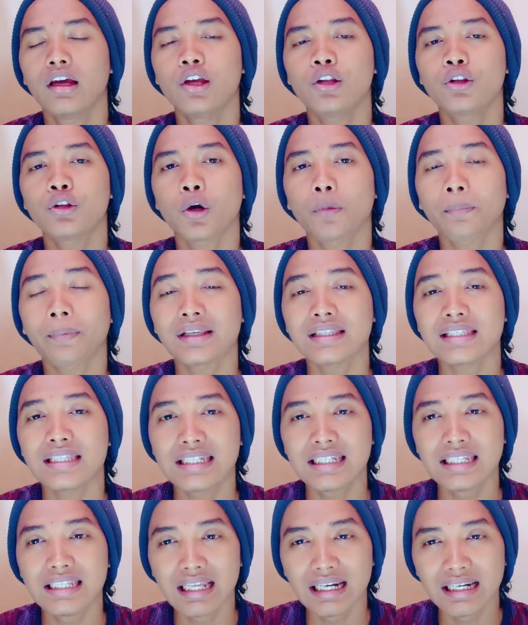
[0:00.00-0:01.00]
introspeksi
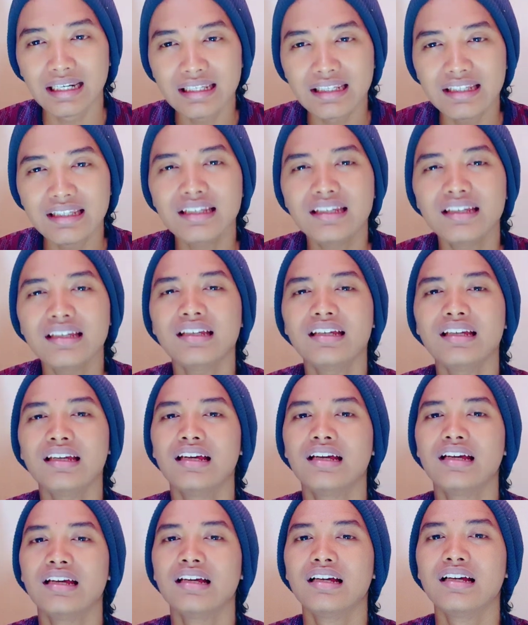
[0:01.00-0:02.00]
diri
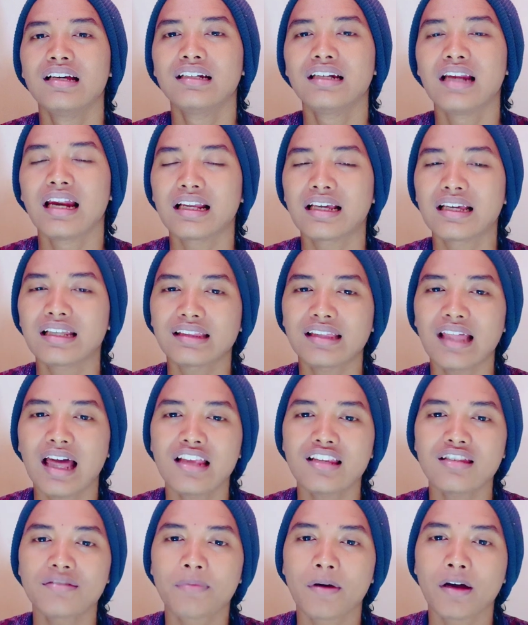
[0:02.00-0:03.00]
dan
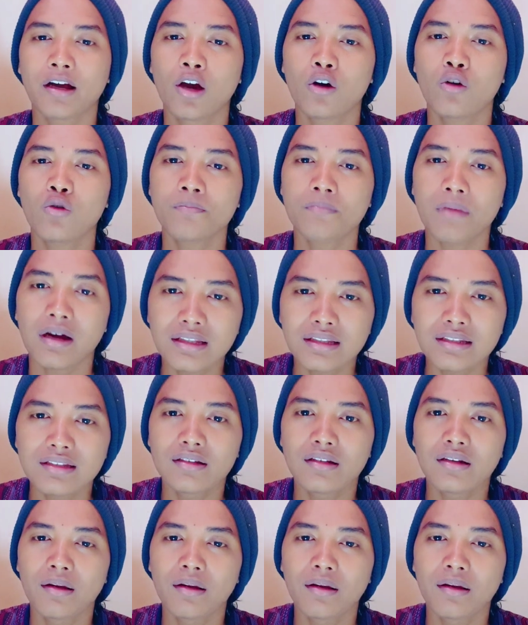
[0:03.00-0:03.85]
kita sebagai umat